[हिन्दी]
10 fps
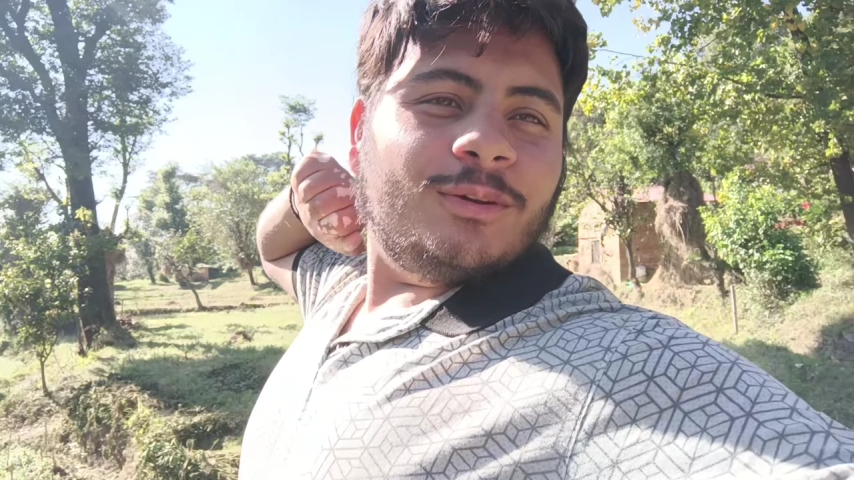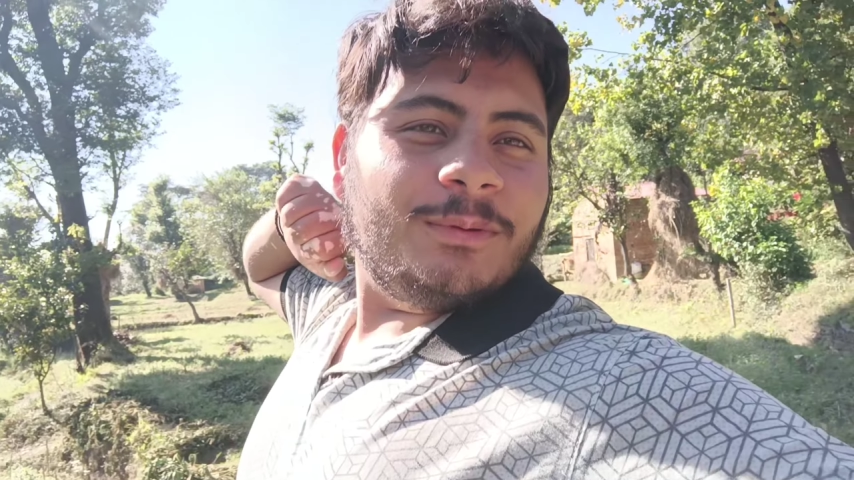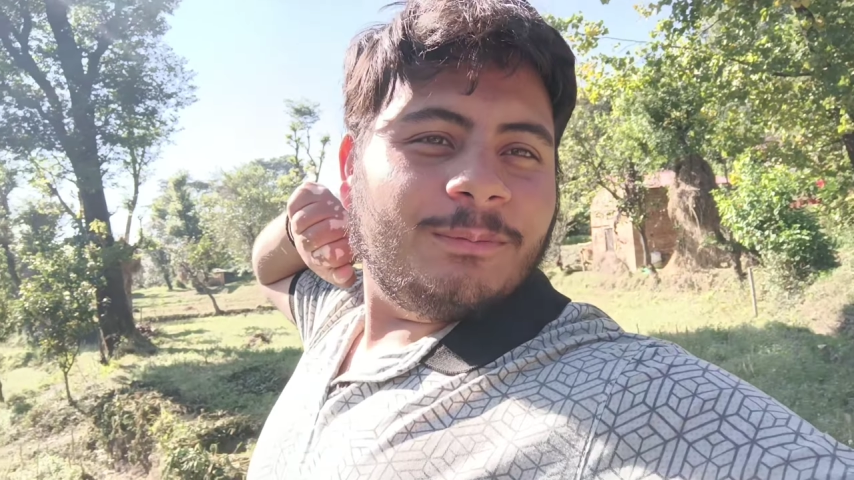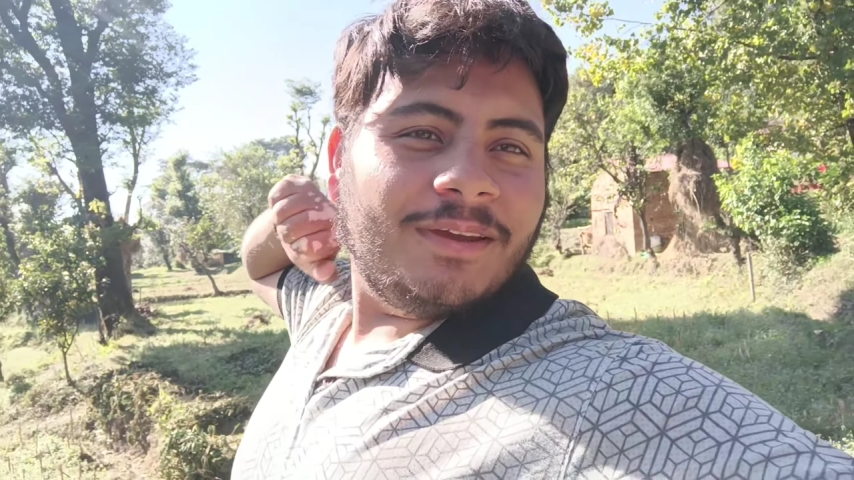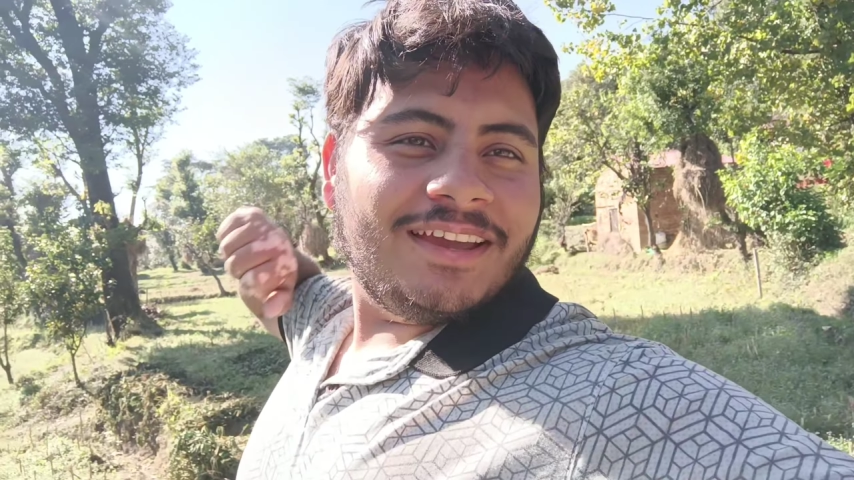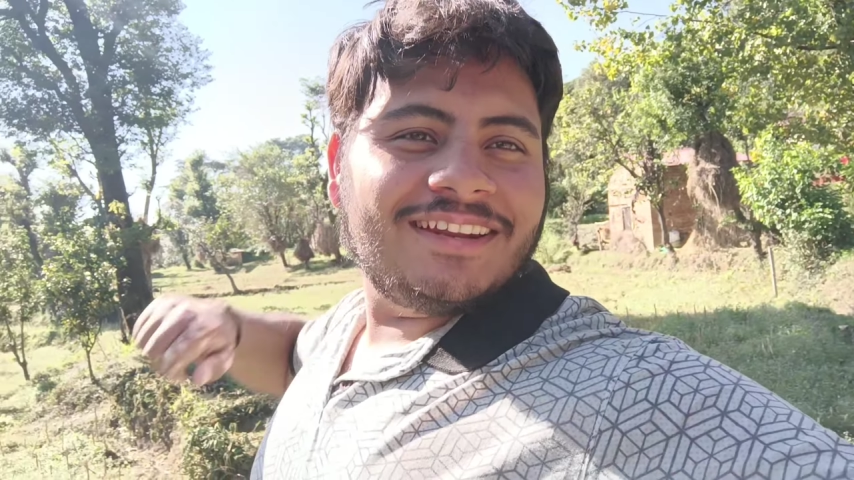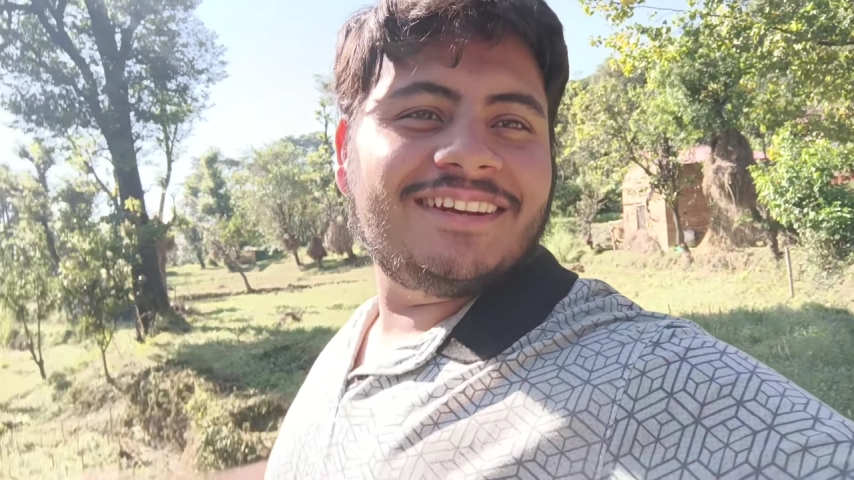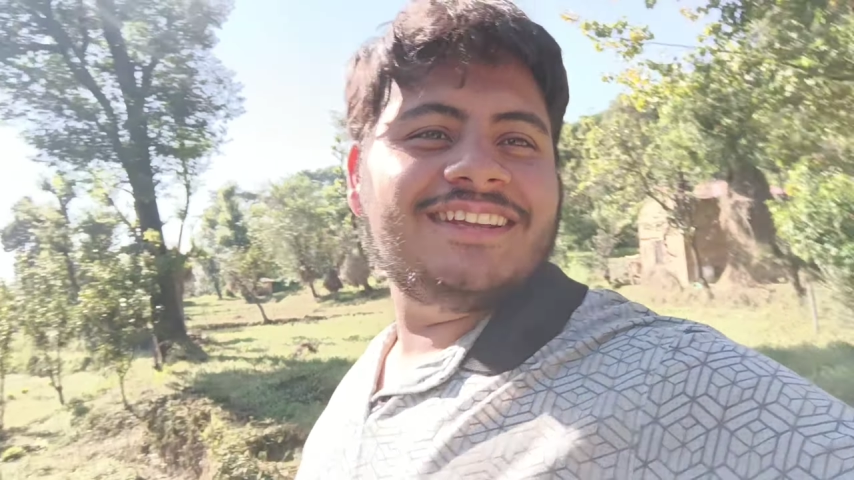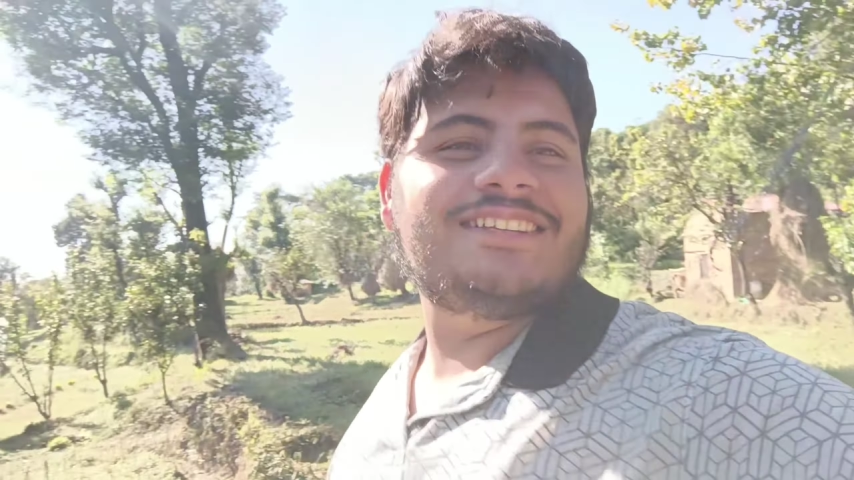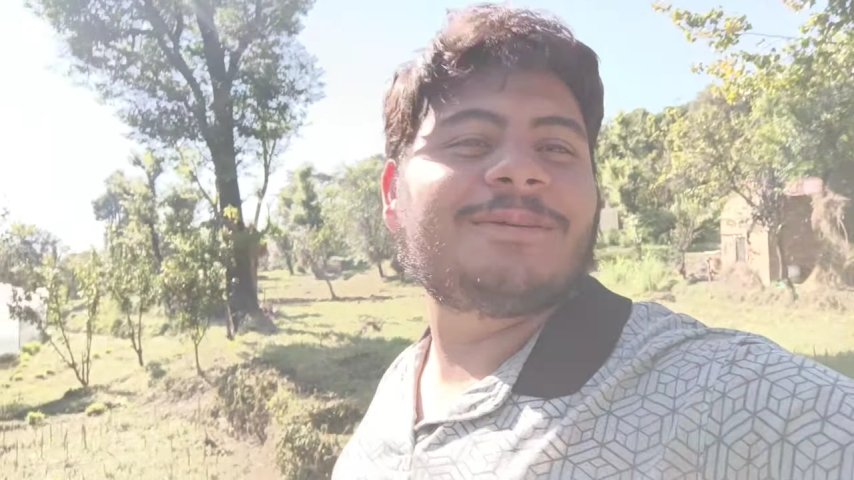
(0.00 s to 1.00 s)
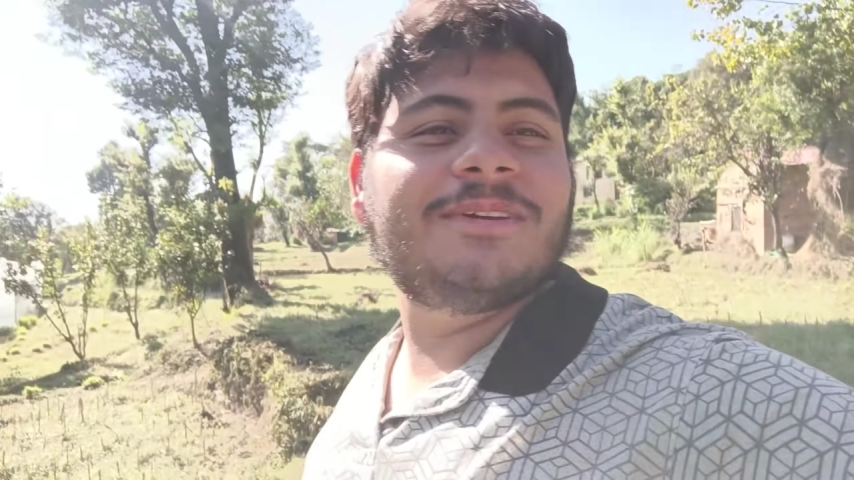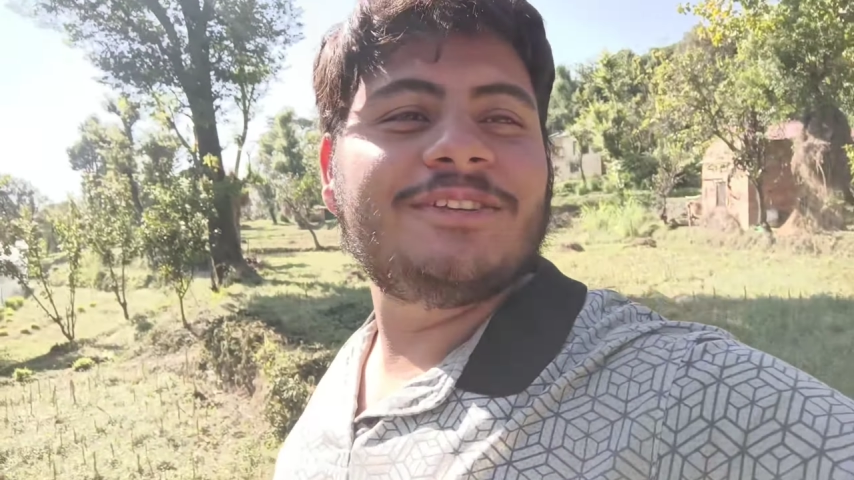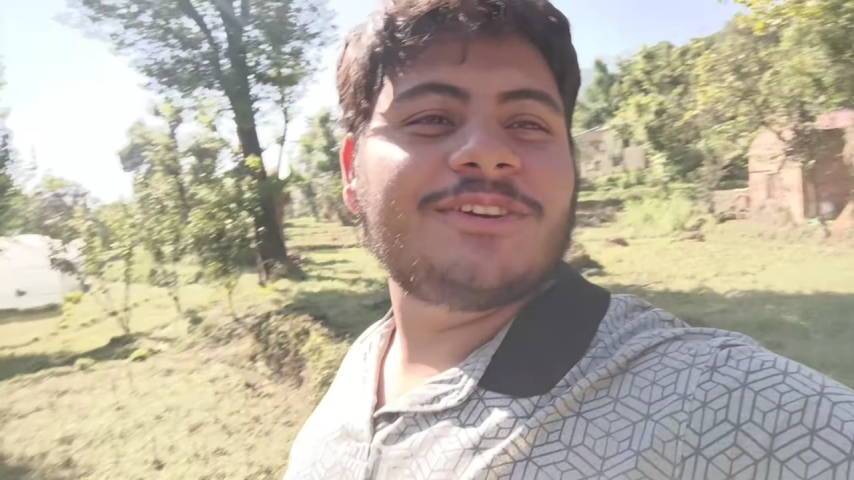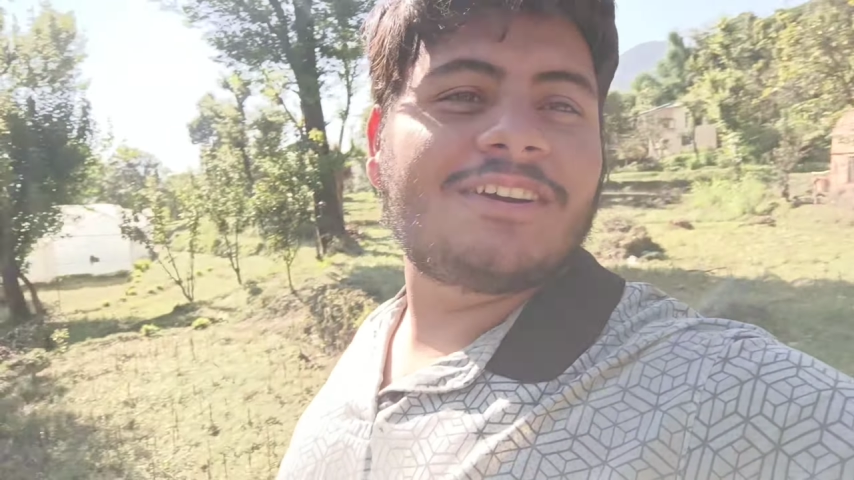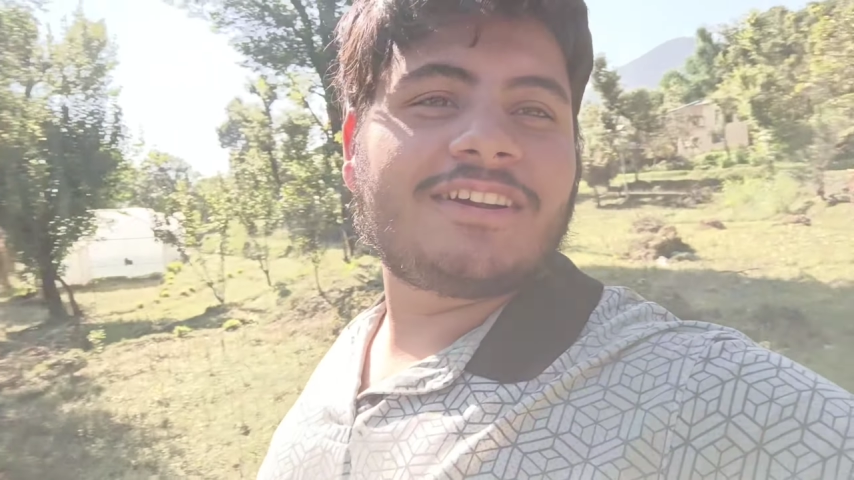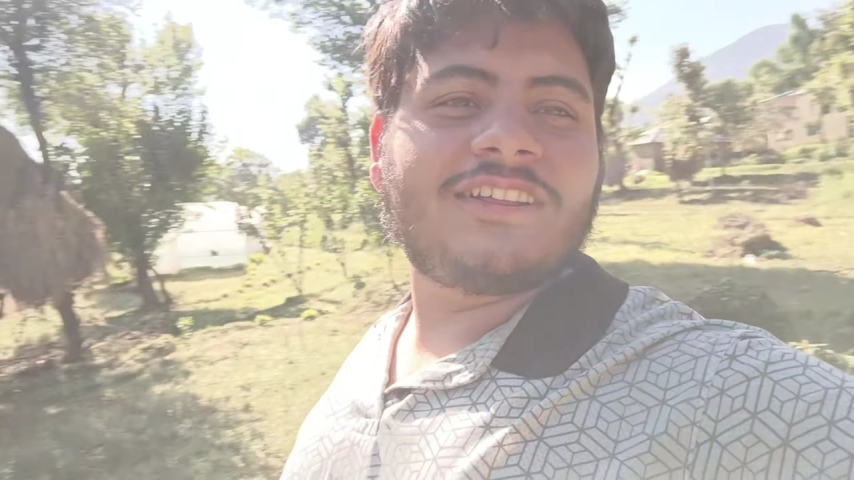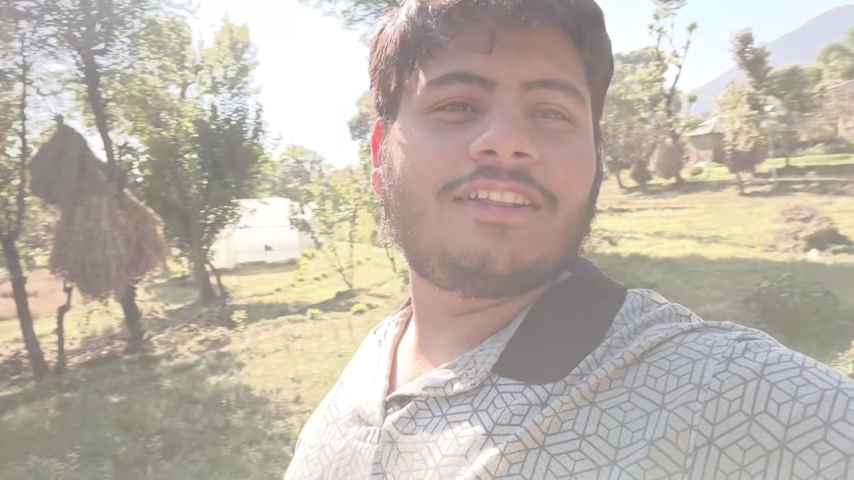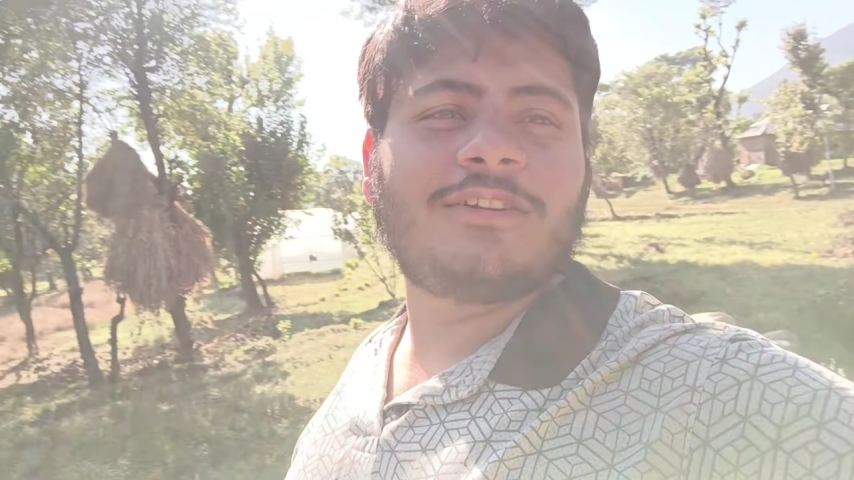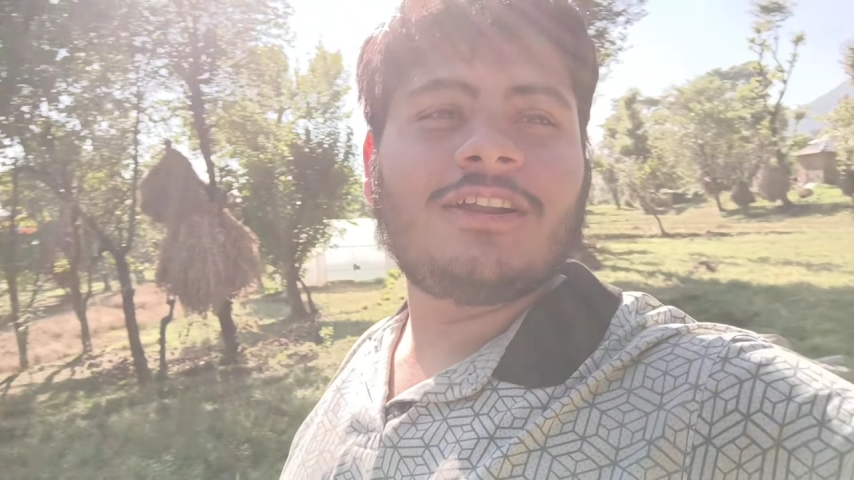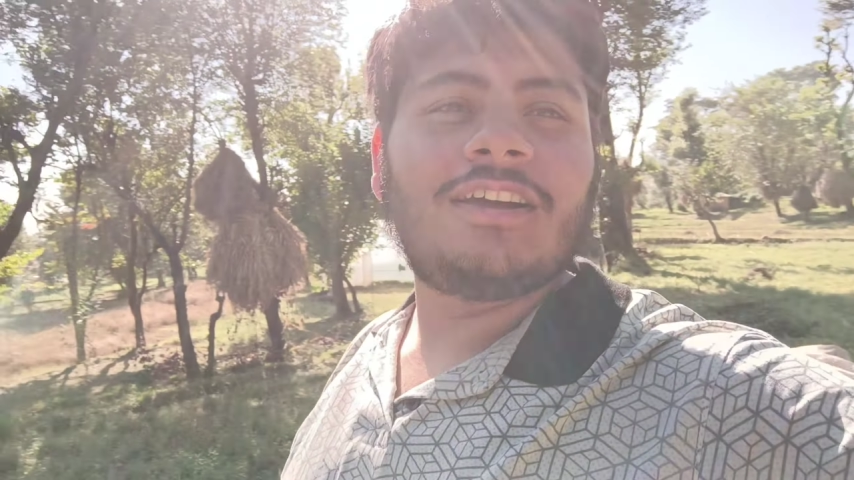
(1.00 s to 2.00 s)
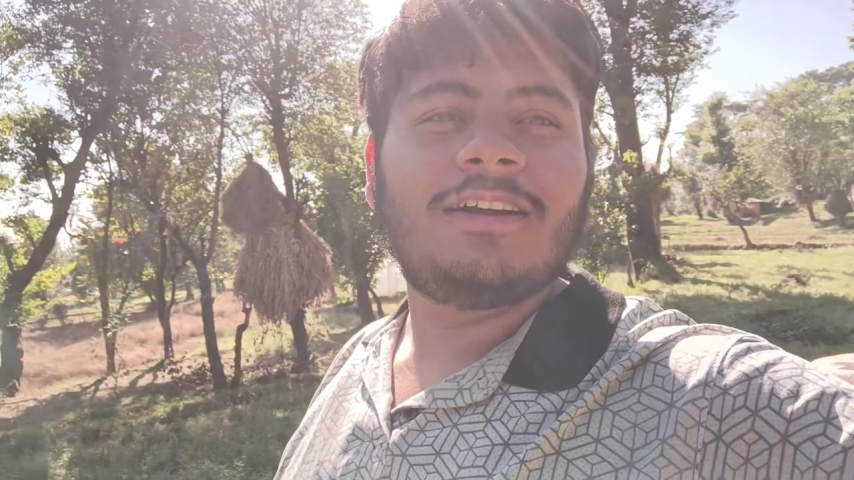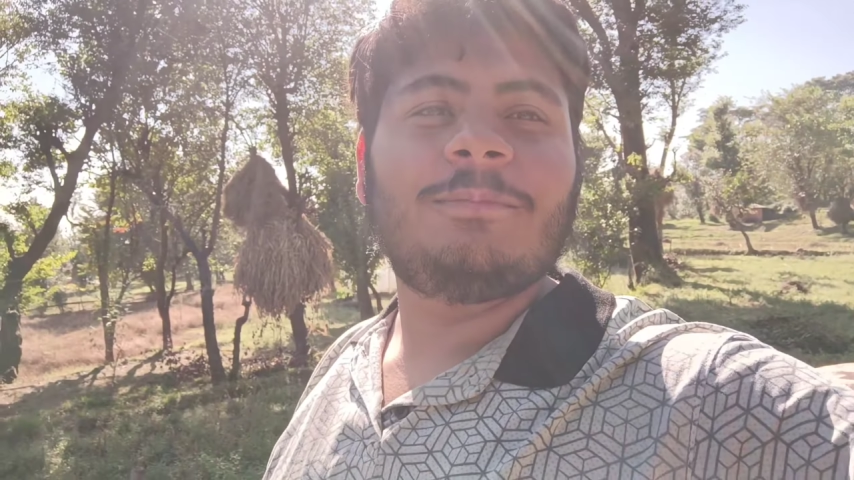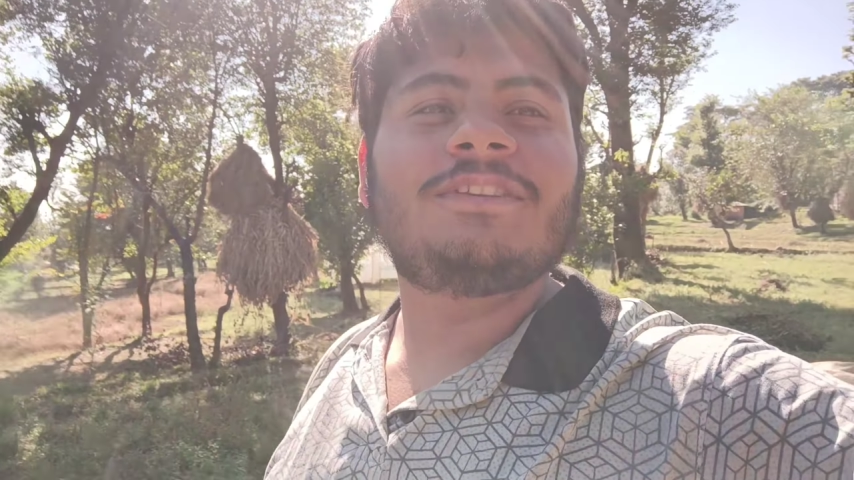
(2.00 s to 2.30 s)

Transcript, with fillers: तो अभी मैं नेचर में एंजॉय कर रहा था थोड़ा